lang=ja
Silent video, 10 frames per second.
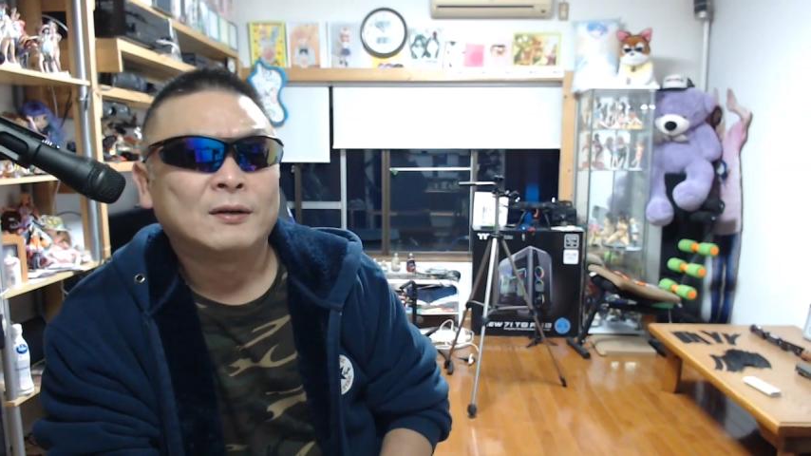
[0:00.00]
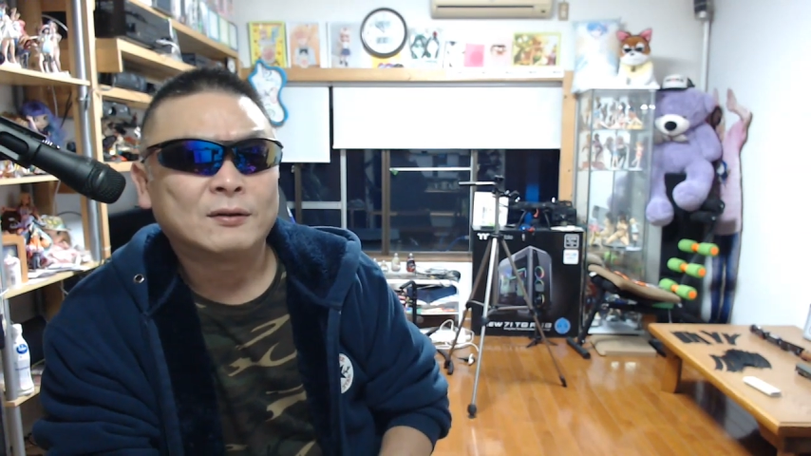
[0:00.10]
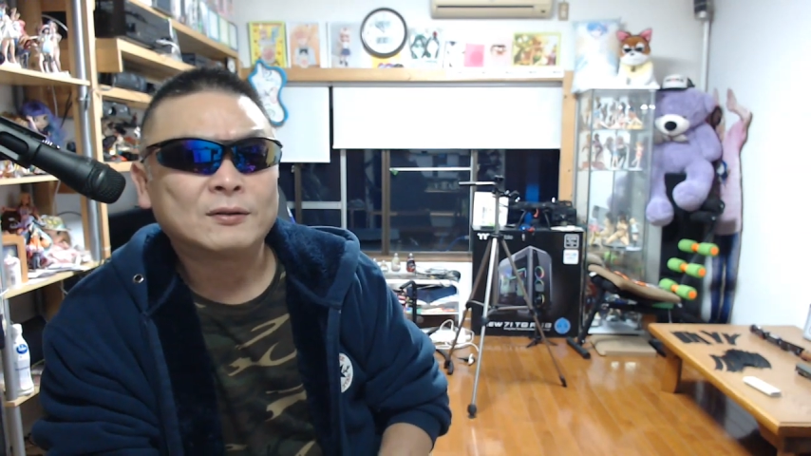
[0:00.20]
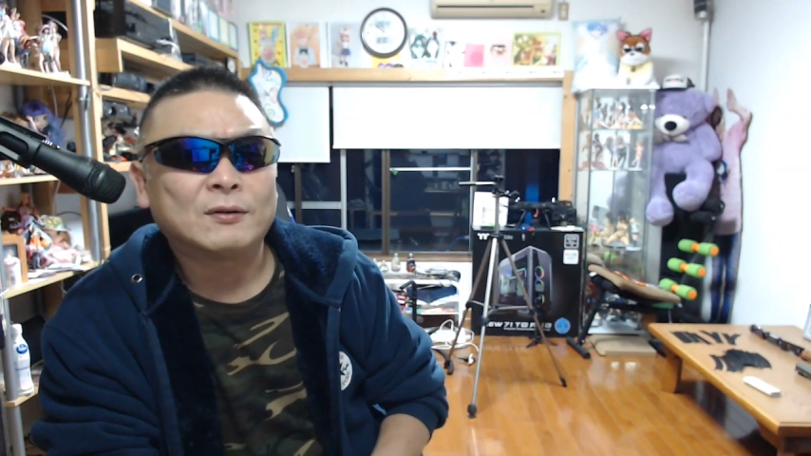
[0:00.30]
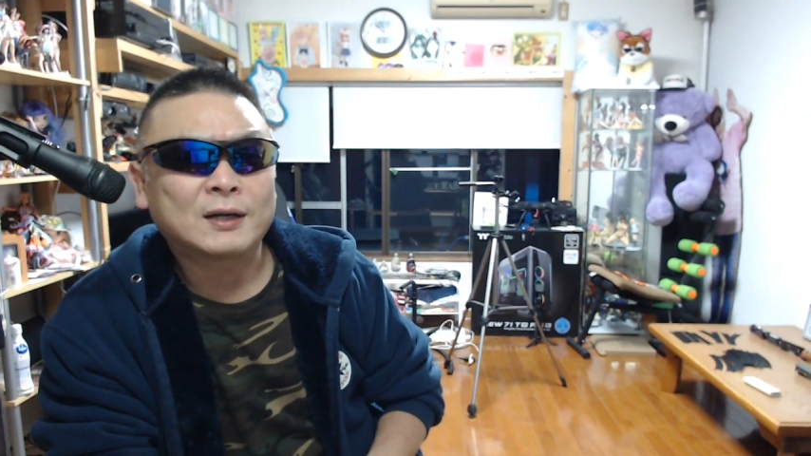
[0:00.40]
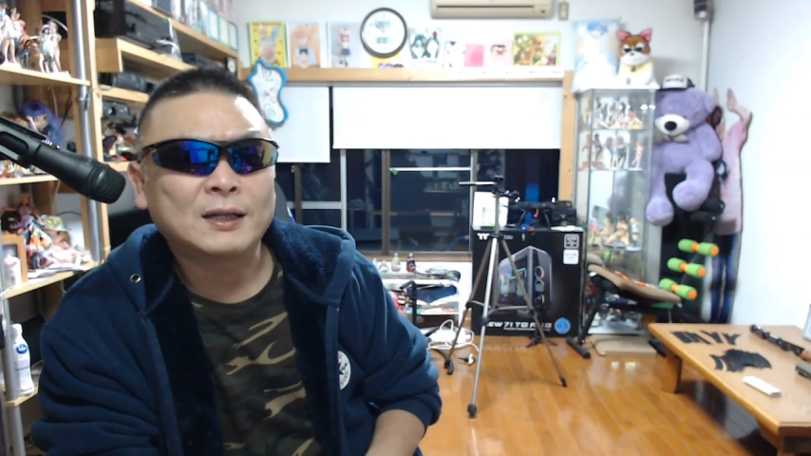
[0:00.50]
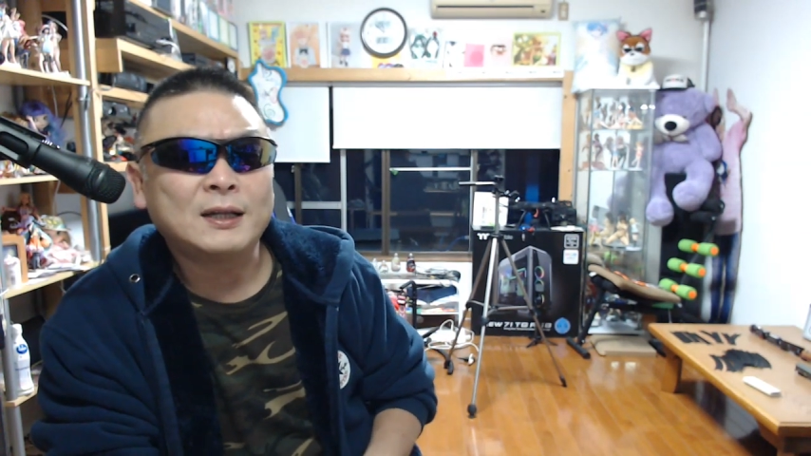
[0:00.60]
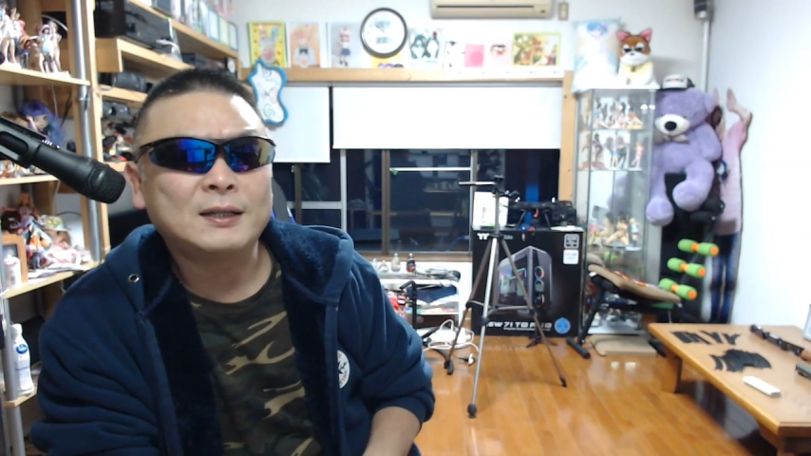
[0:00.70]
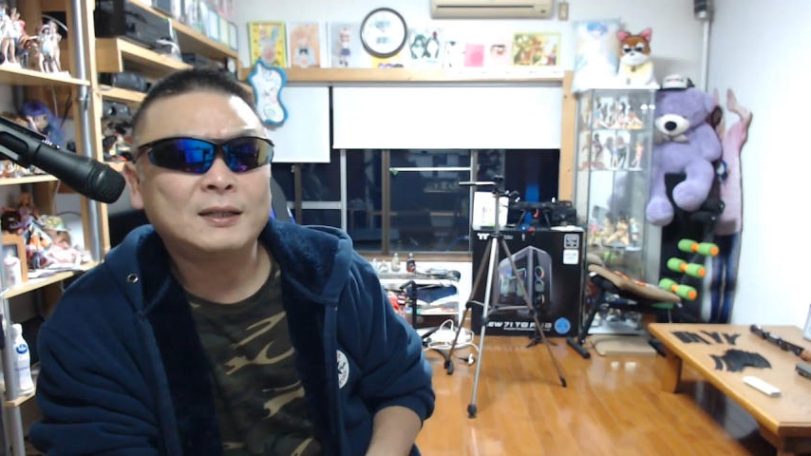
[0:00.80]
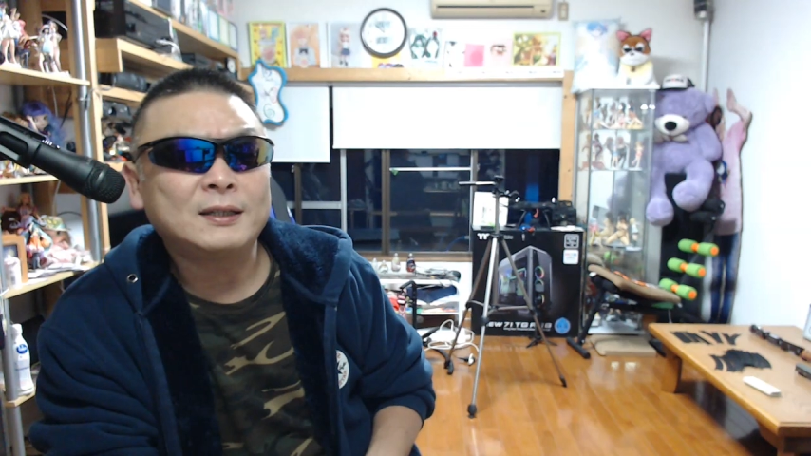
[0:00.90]
本当お
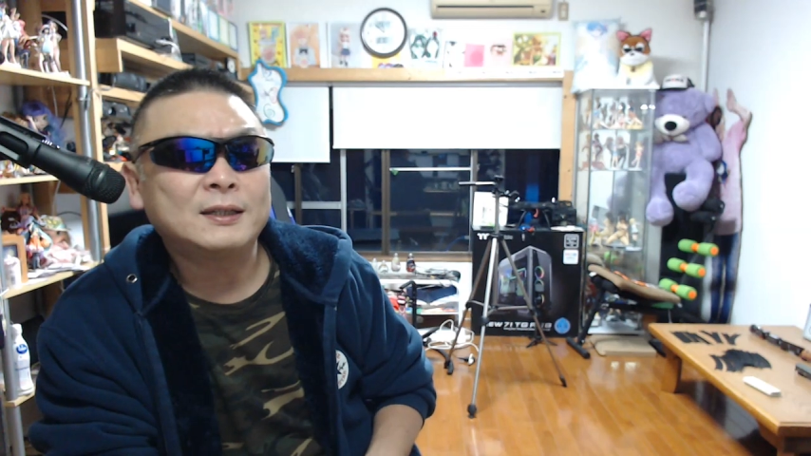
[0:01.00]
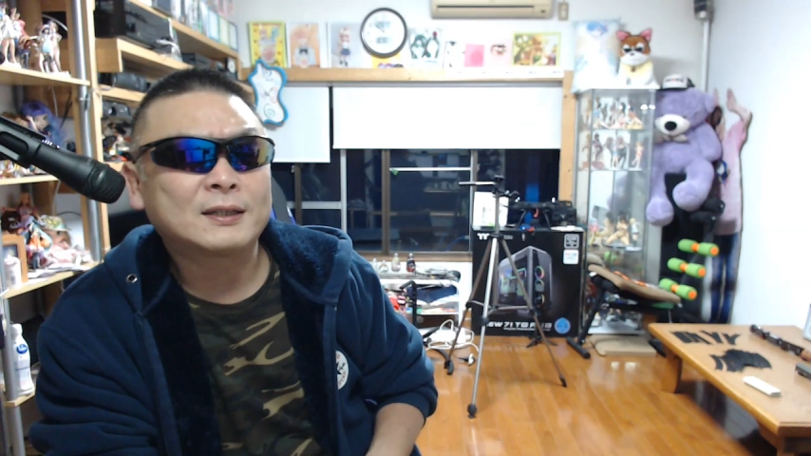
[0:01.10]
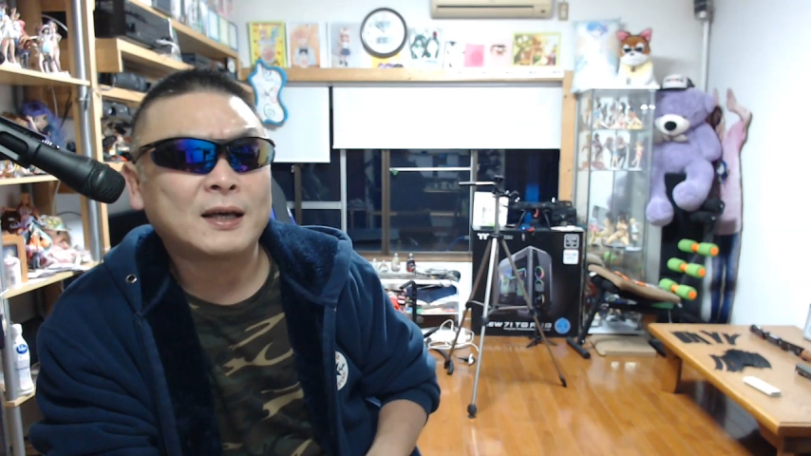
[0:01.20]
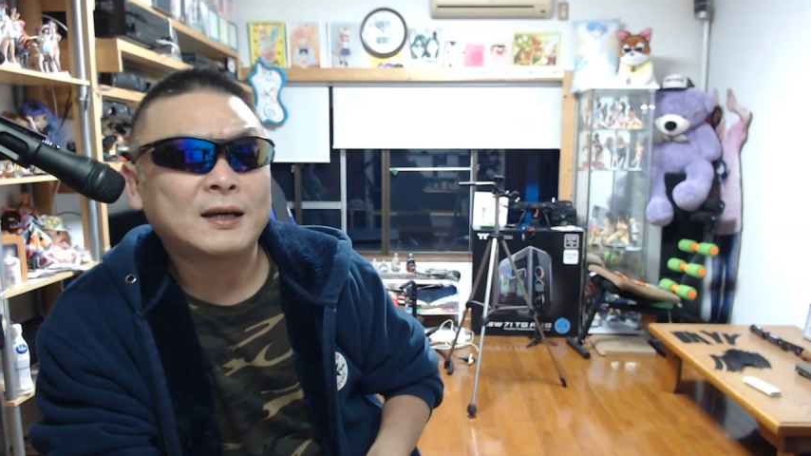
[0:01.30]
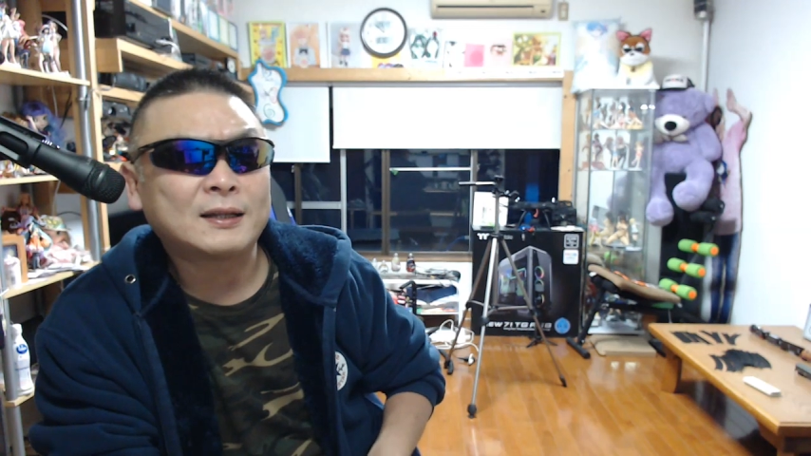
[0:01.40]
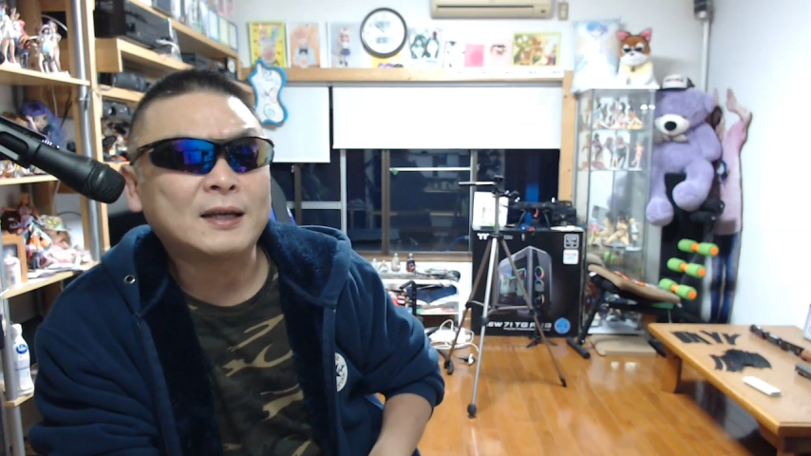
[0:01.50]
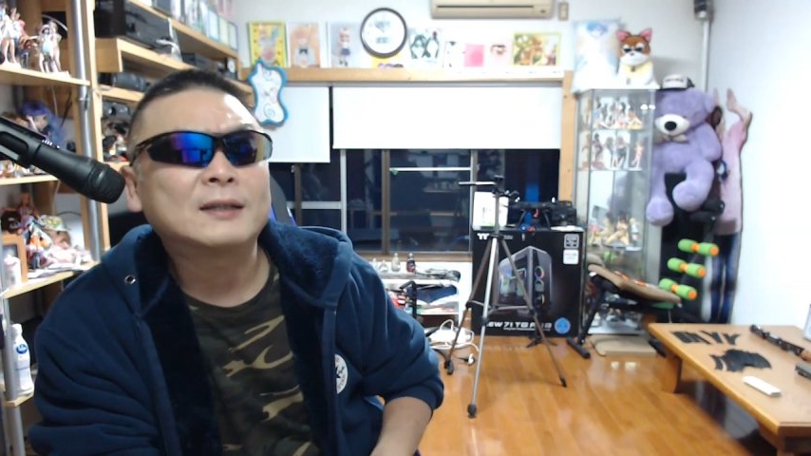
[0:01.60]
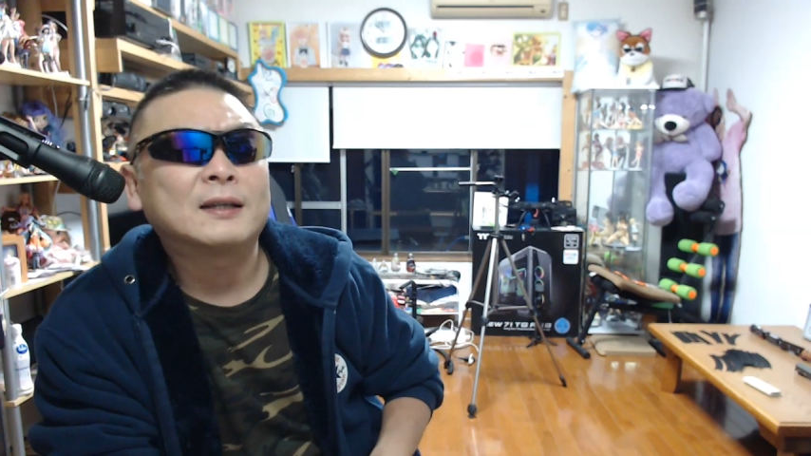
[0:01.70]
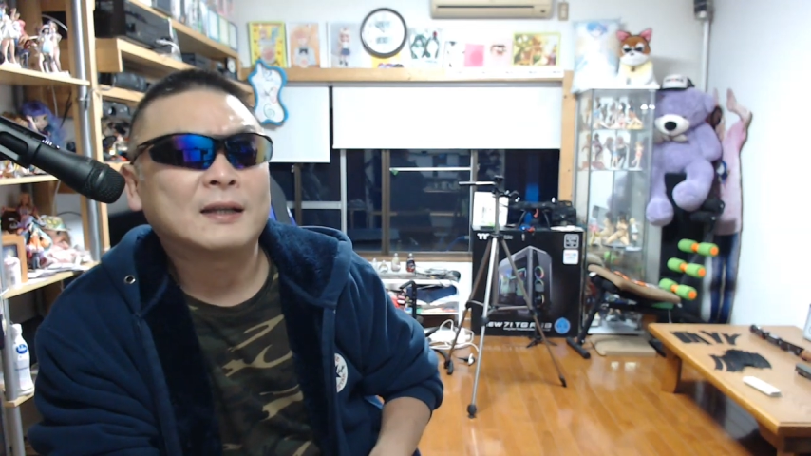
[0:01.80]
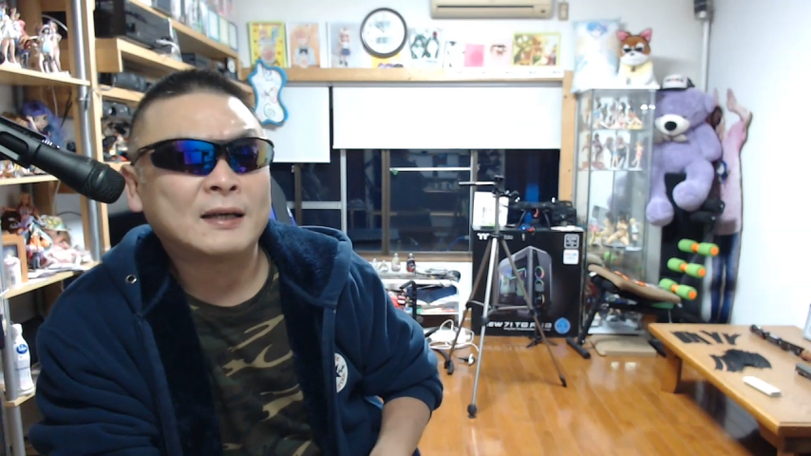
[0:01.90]
金に買い難
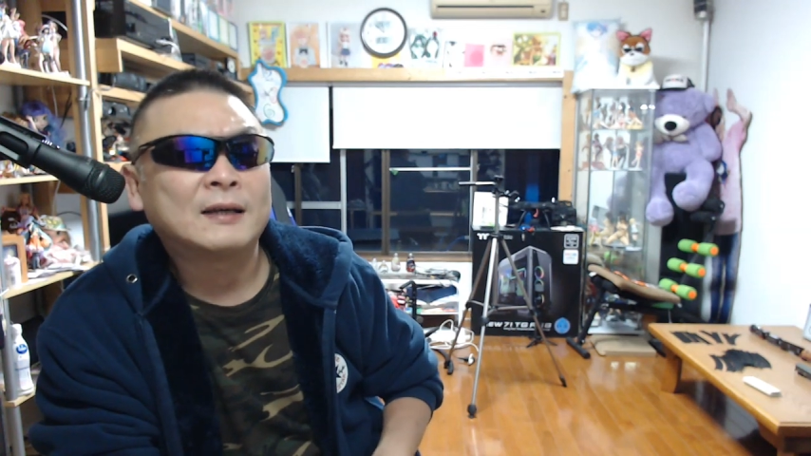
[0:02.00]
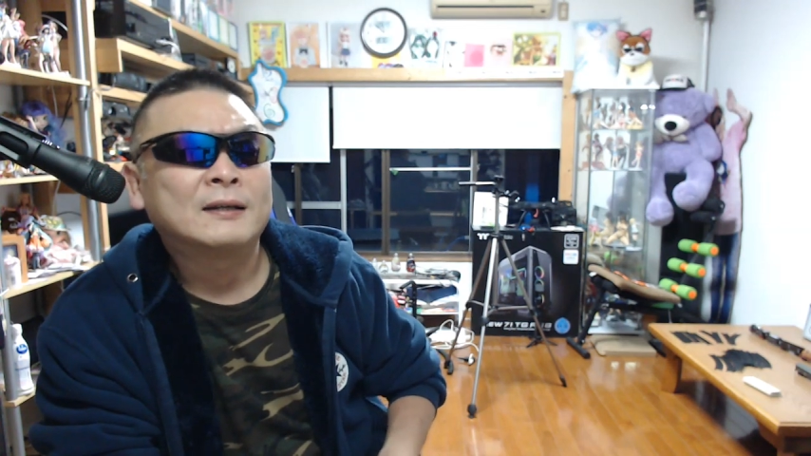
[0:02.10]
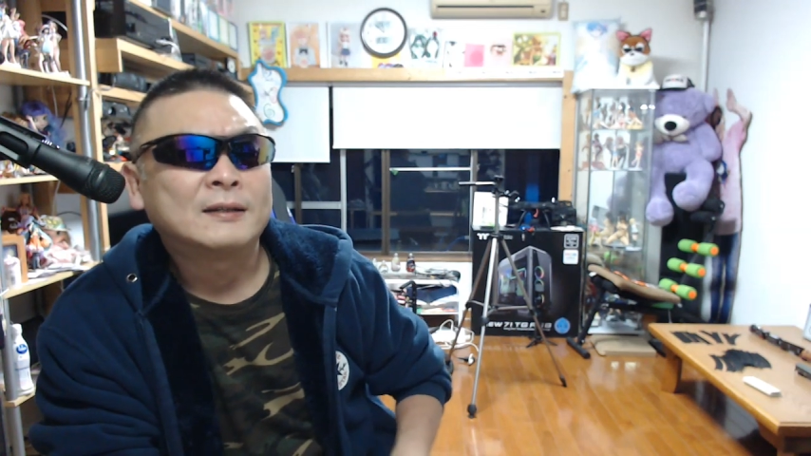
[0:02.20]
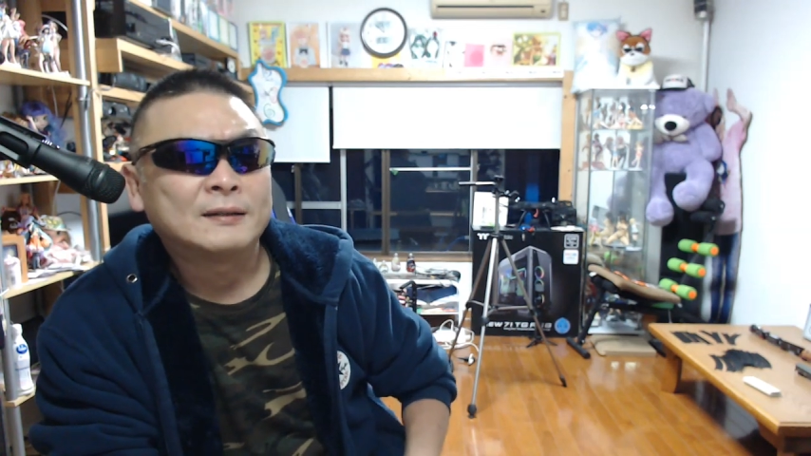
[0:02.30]
いんだよね。